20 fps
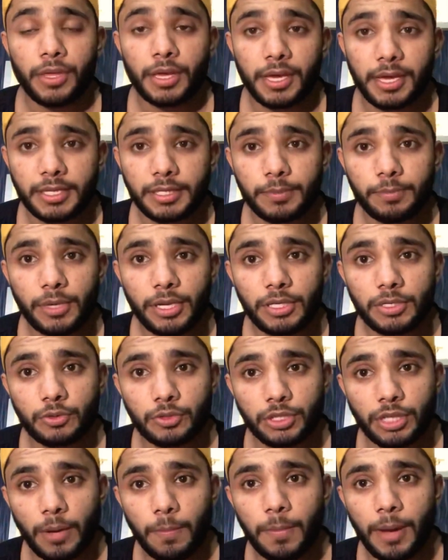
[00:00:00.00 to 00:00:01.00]
किसमें
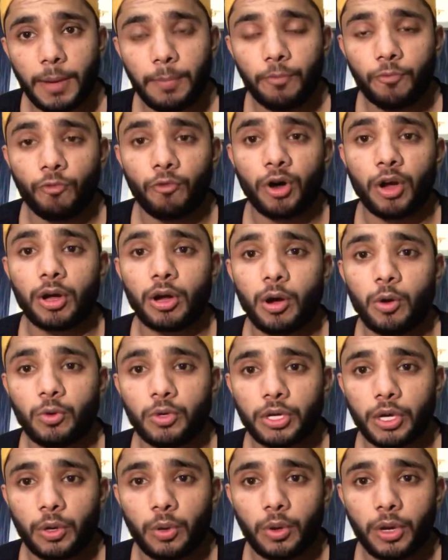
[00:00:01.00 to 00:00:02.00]
जब आप
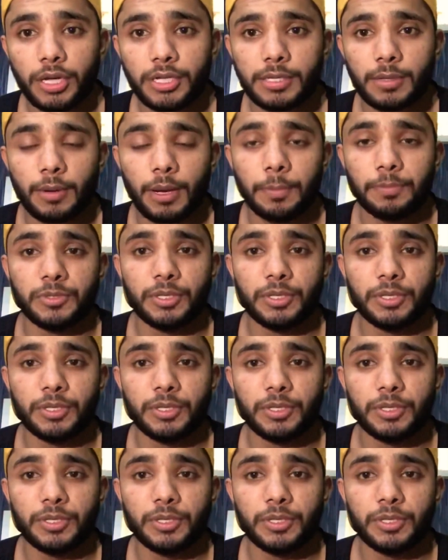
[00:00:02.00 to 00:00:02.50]
वर्कआउट करोगे जब आप